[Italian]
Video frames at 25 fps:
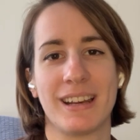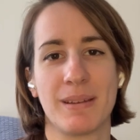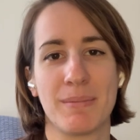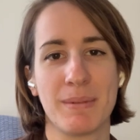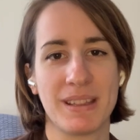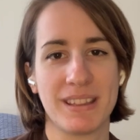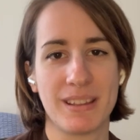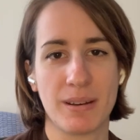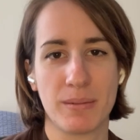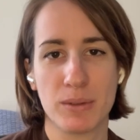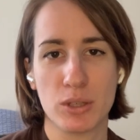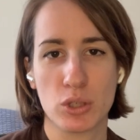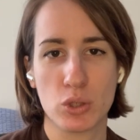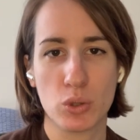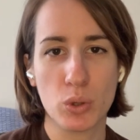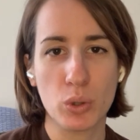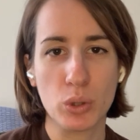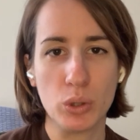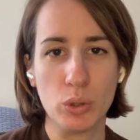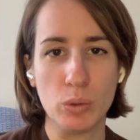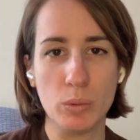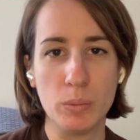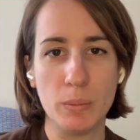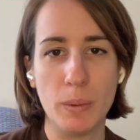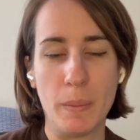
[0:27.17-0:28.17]
rimettermi su
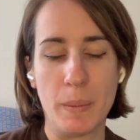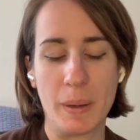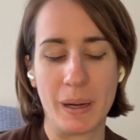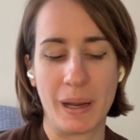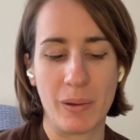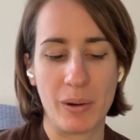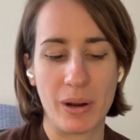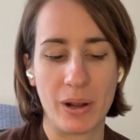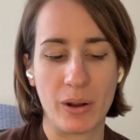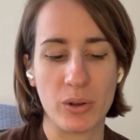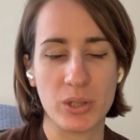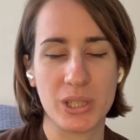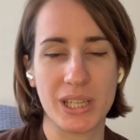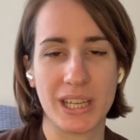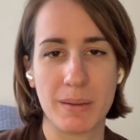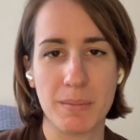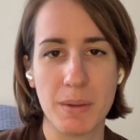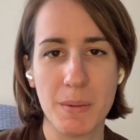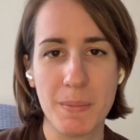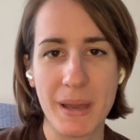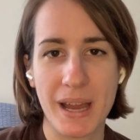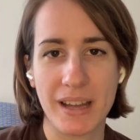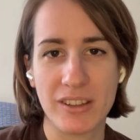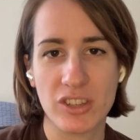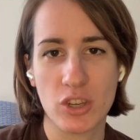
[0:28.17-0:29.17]
YouTube perché è una cosa che
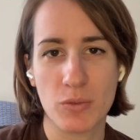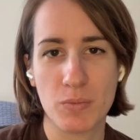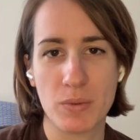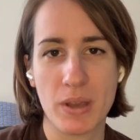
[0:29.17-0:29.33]
mi piace,